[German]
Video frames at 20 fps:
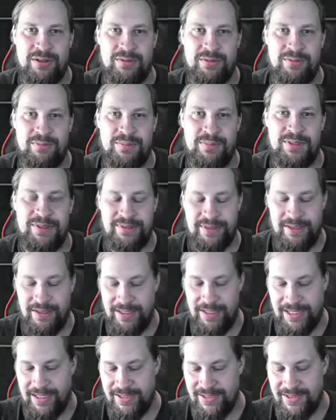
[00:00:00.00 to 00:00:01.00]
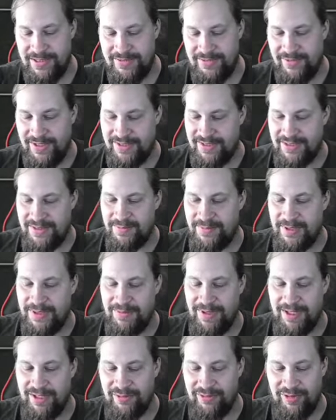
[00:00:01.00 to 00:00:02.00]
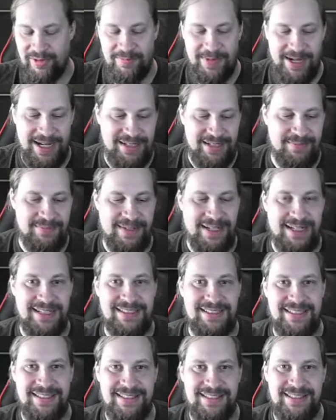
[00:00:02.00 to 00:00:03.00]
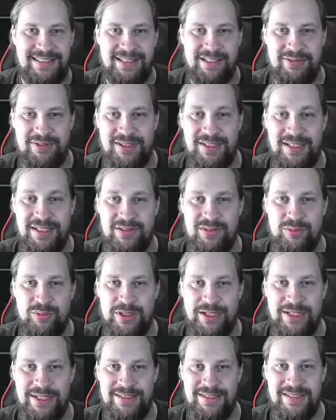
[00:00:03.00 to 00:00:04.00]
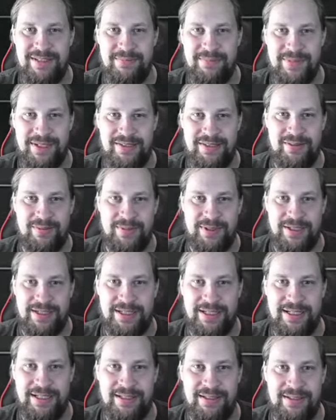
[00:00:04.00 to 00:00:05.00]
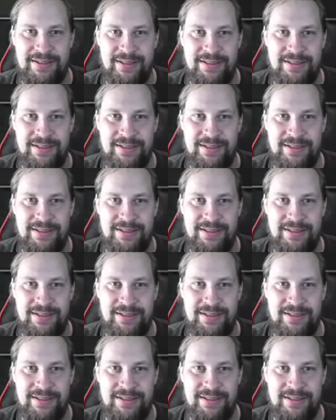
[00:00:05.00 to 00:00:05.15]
bisschen Angst, was es mit meinen Formaten macht. Ich finde die Dual Lens nebenbei super geil.